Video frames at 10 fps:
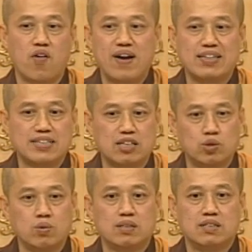法讲
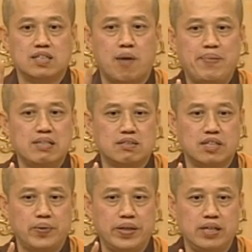出了生老病死
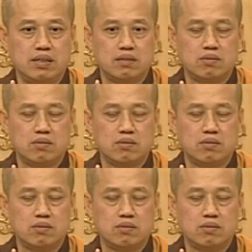的原因，